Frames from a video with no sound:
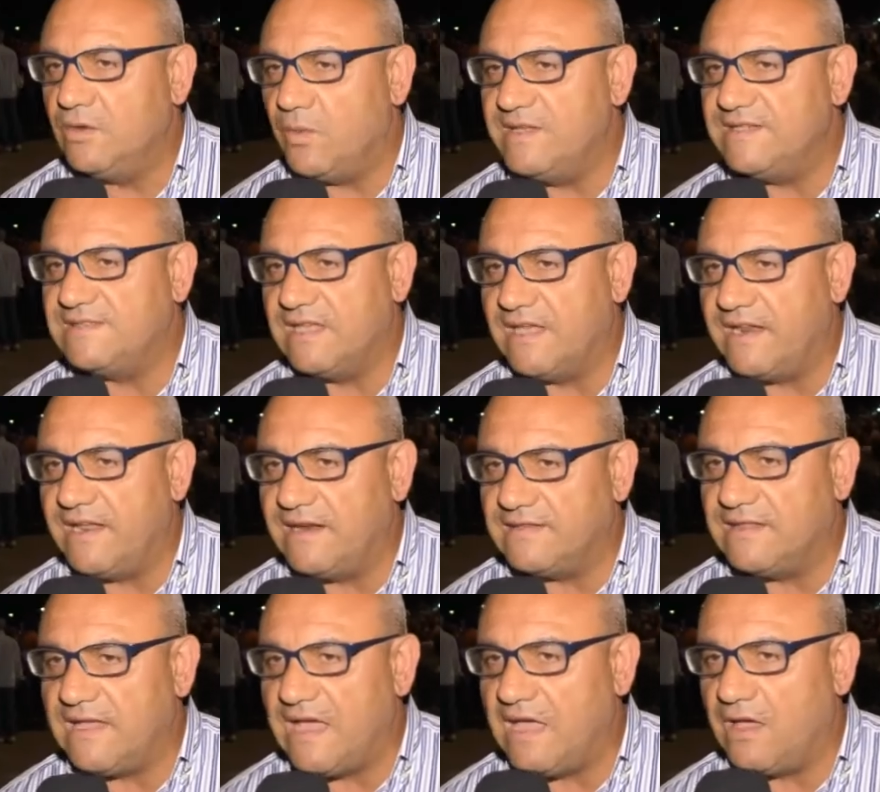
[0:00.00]
questa
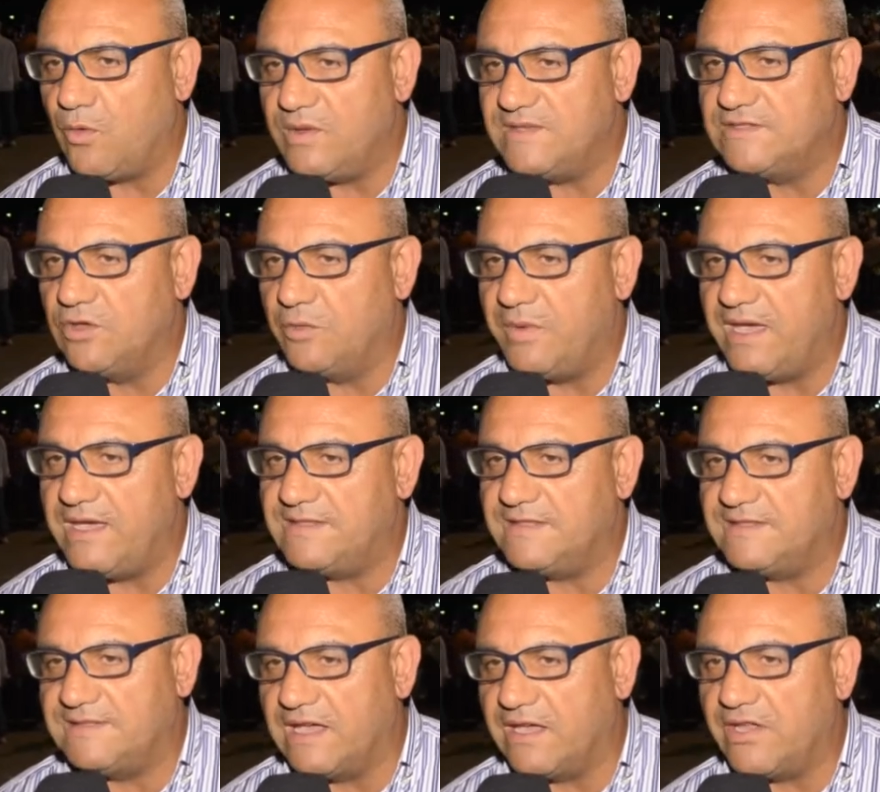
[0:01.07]
realtà, questo
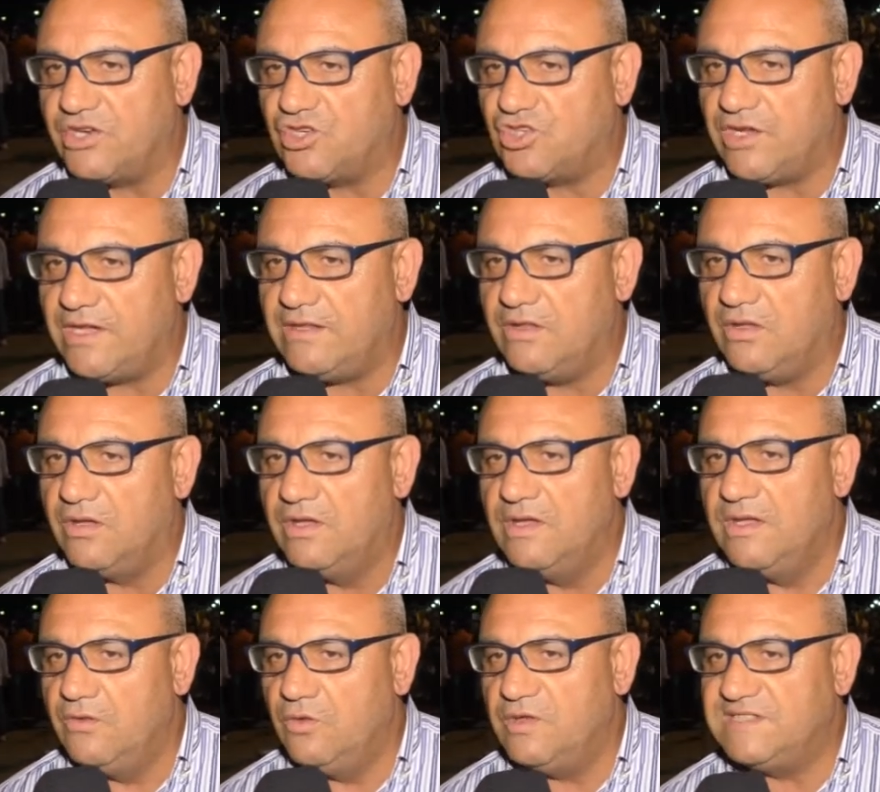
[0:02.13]
paese sta crescendo,
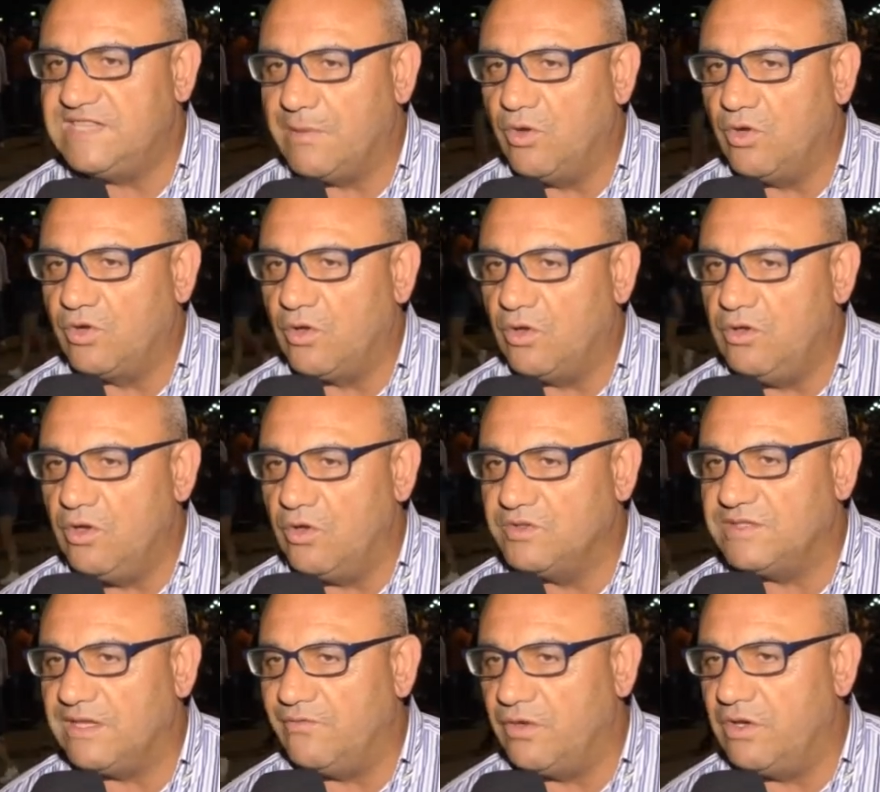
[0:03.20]
noi siamo
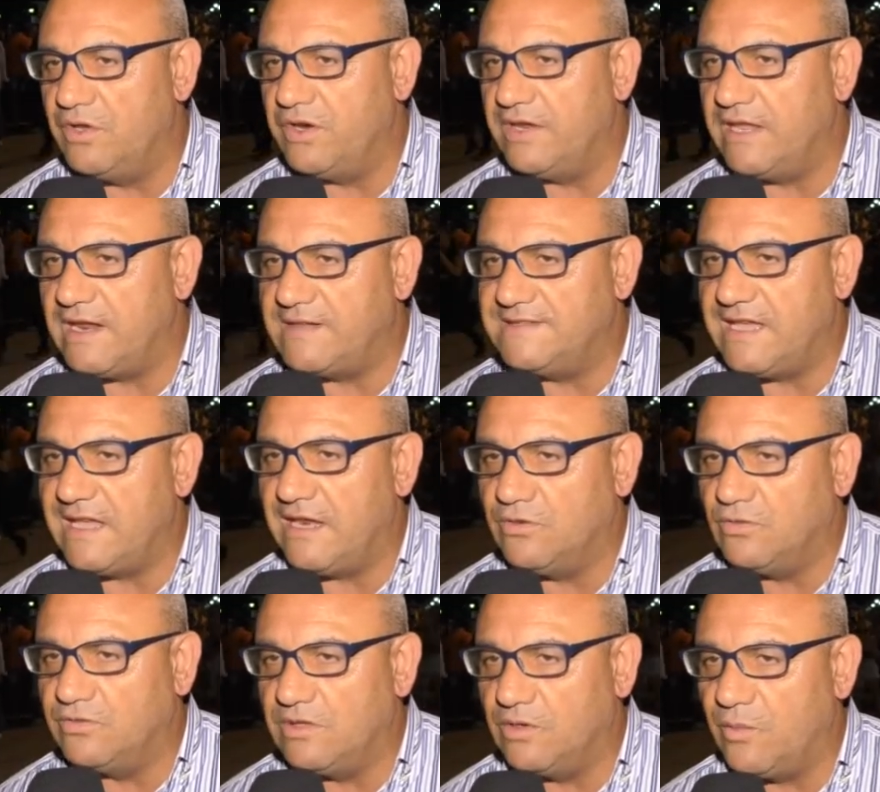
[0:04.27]
orgogliosi e voglio ringraziare
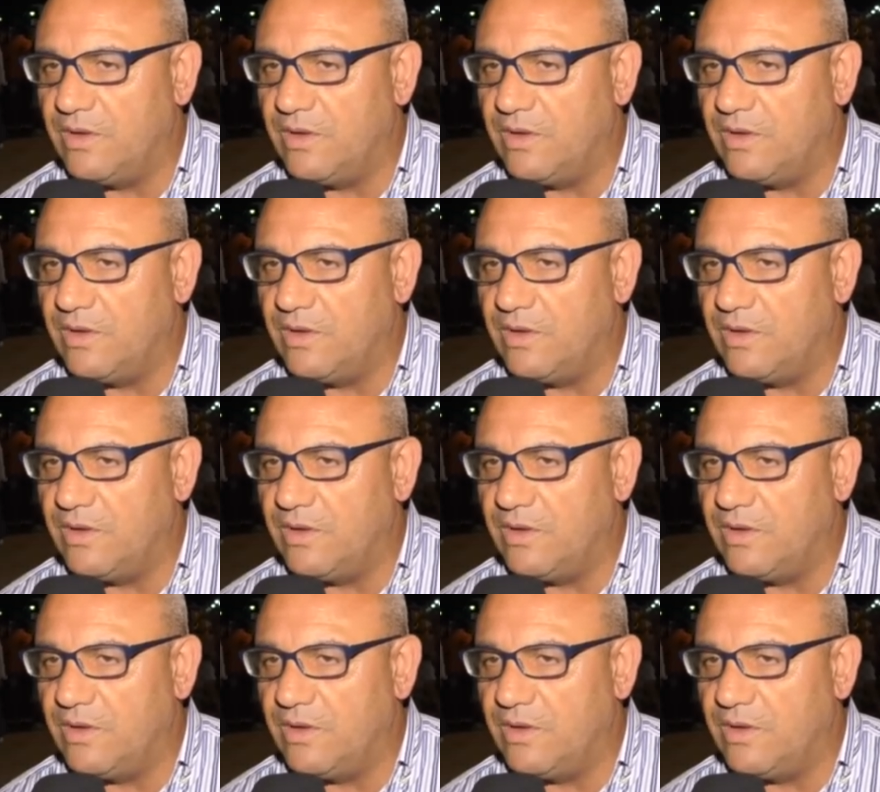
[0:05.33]
tutti